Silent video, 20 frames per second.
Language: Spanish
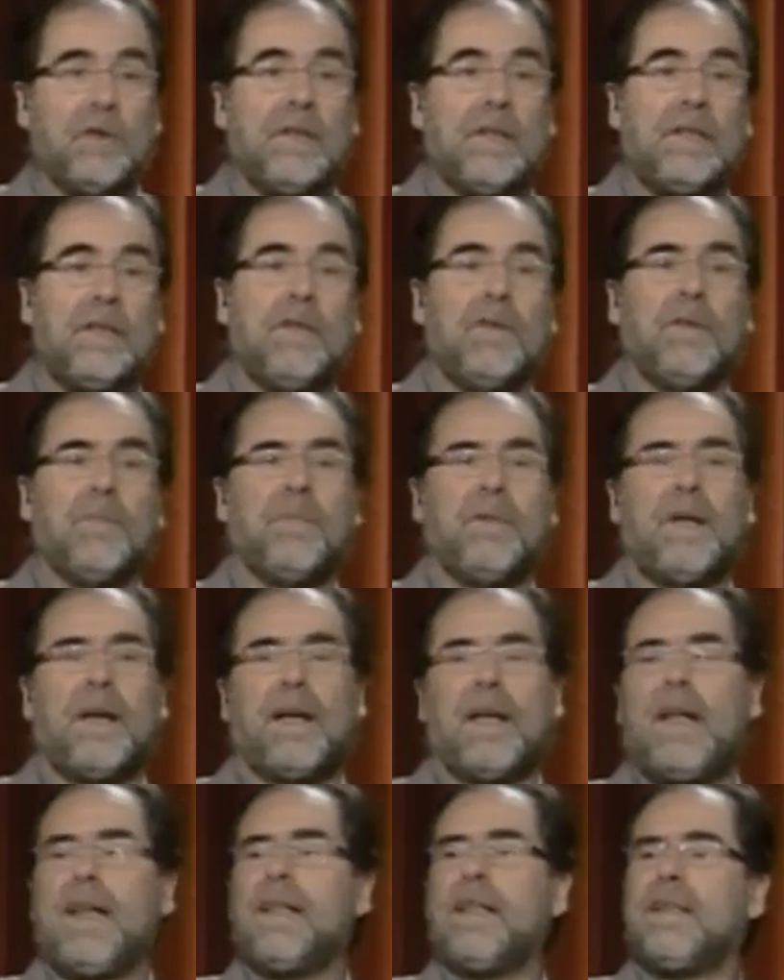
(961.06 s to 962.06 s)
testigo,
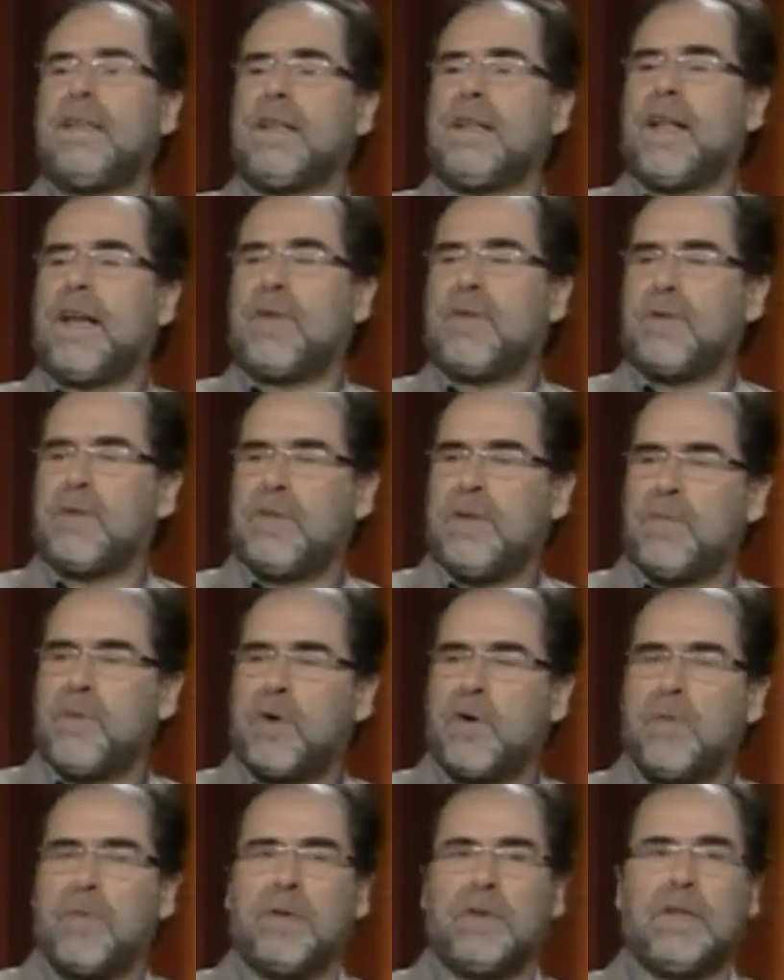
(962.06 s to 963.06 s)
acá la
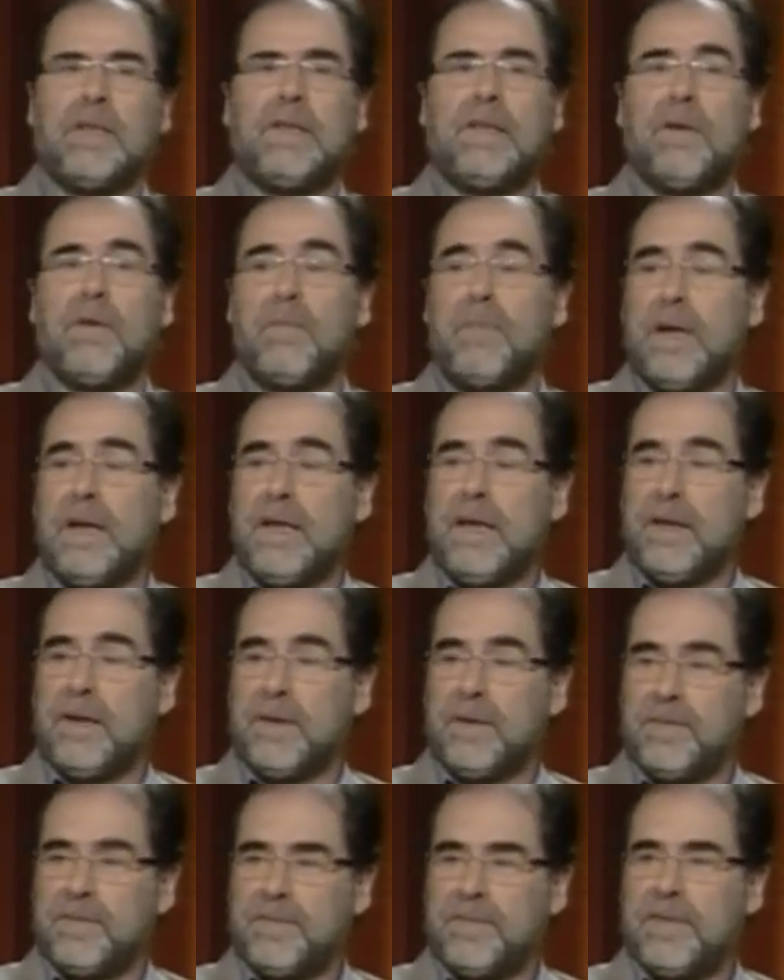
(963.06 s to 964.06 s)
conocemos como testigo en
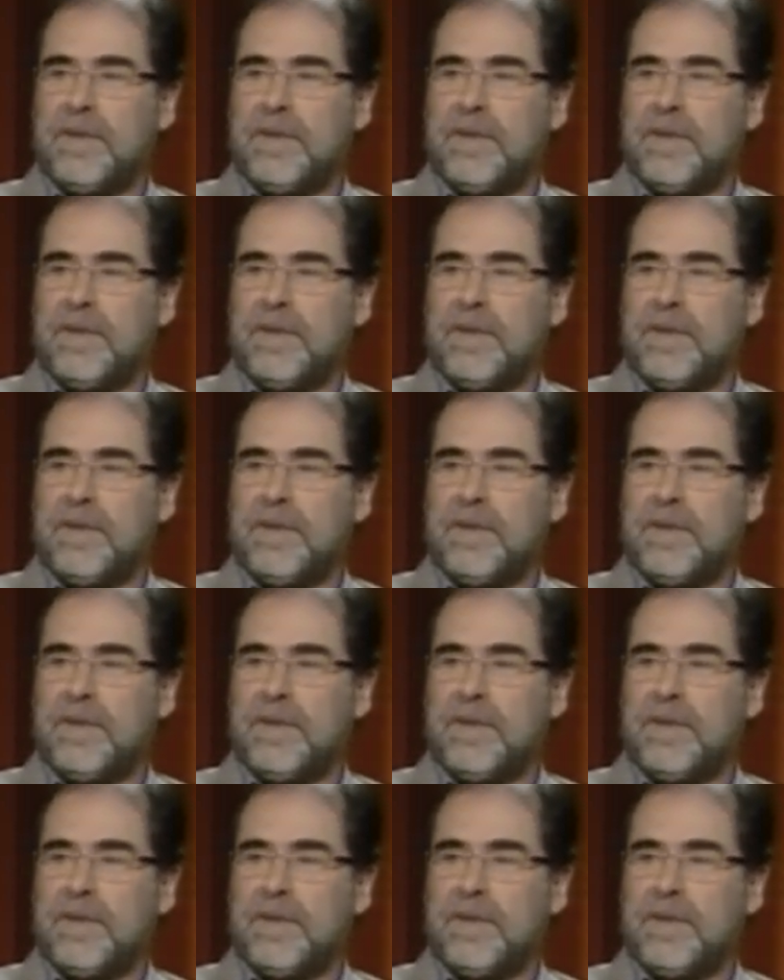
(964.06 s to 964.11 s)
peligro.